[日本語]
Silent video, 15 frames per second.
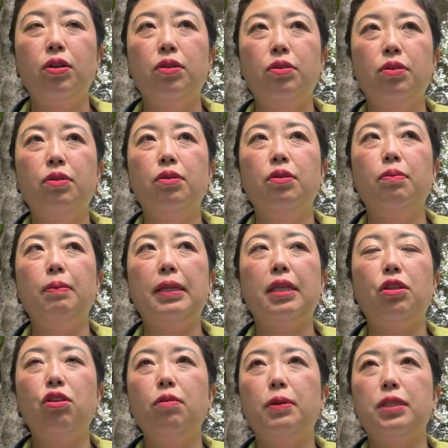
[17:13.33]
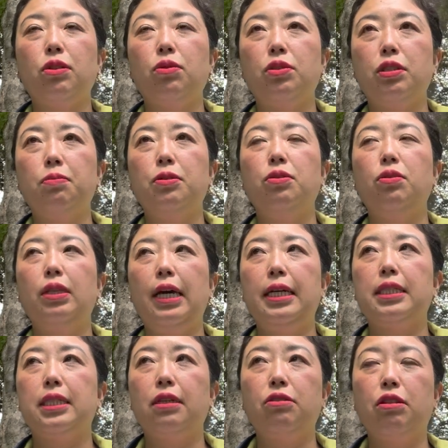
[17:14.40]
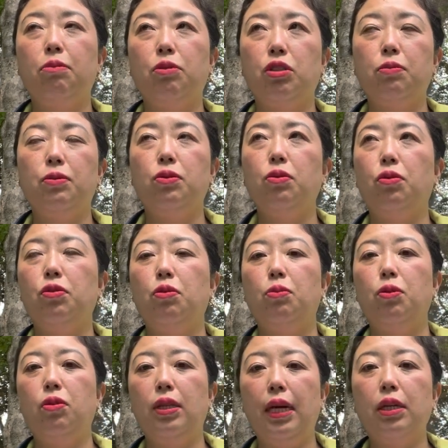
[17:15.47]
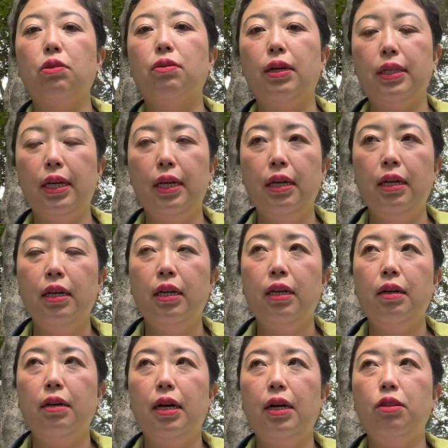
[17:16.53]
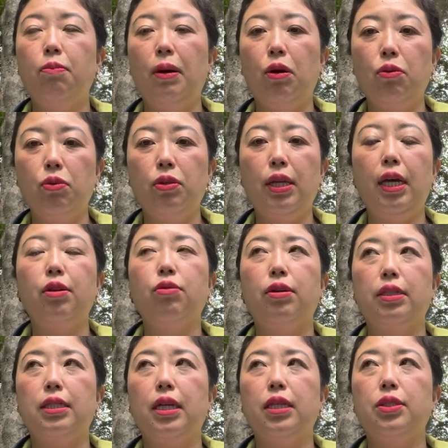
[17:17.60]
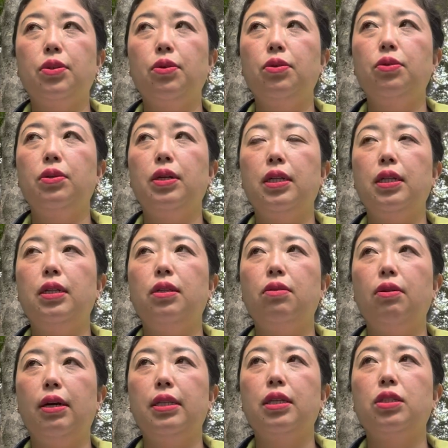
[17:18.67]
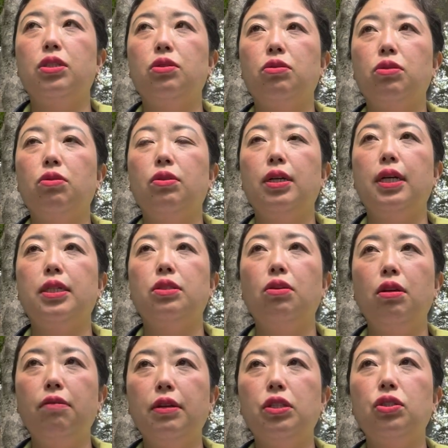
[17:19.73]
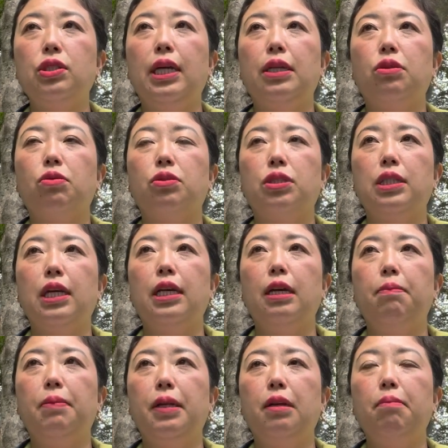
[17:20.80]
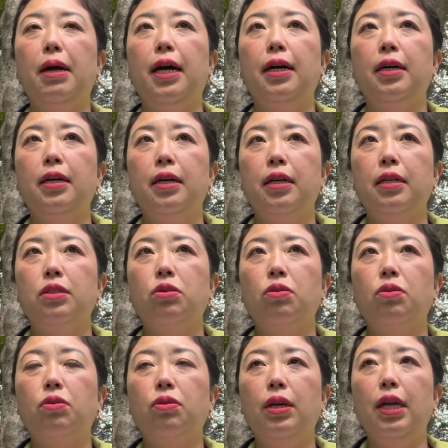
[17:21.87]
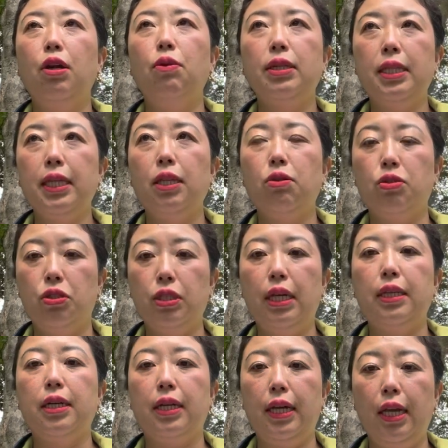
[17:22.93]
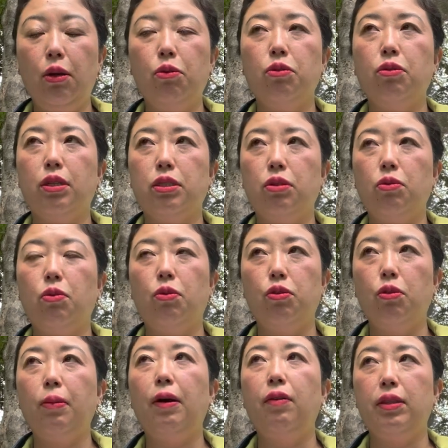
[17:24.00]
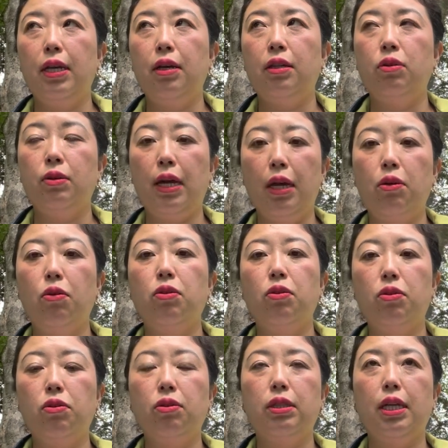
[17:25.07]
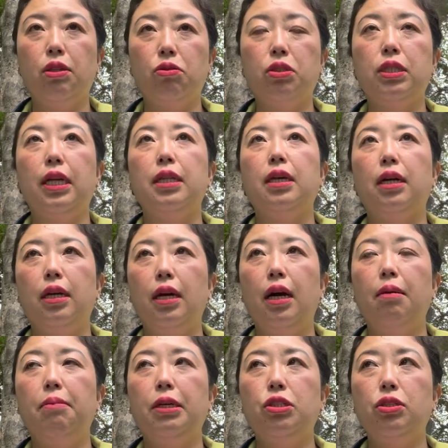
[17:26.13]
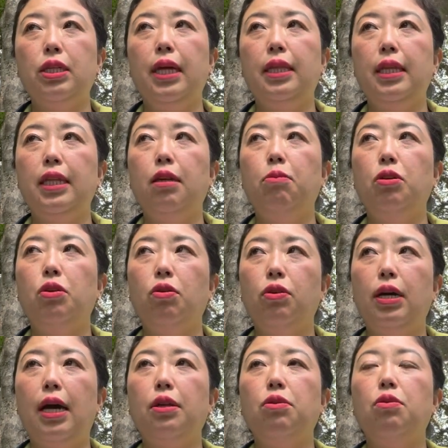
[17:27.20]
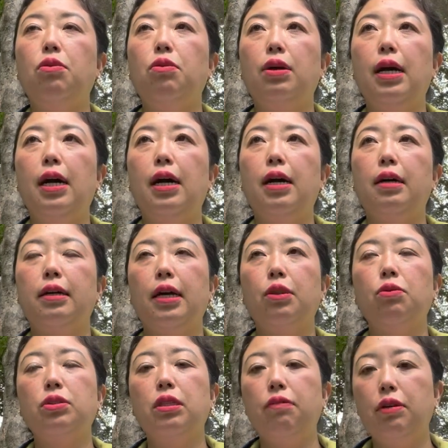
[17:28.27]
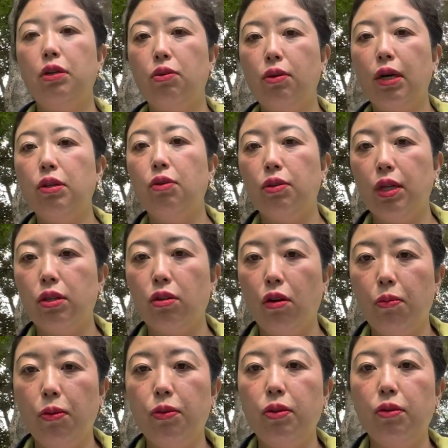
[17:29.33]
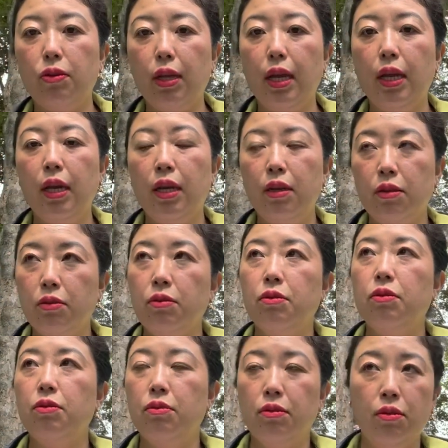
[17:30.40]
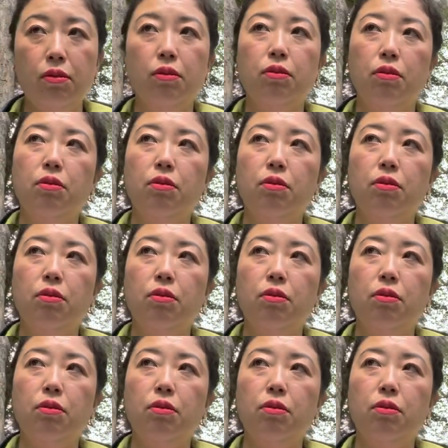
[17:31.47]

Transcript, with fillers: うん、まあ例えばその自分の代じゃなくても自分の子供の代とかね、あの孫の代とかさ、そういう時にっていう話を、そう。だからそれは手段として、やっぱりまあ、その、英語はただの手段だから、英語とかその言葉はね、あの、外国語っていうのはただの手段だから、まあ手段ででもいろいろある方が可能性は広がるよねとは思うんだよね。うんうんうんうんうんうん。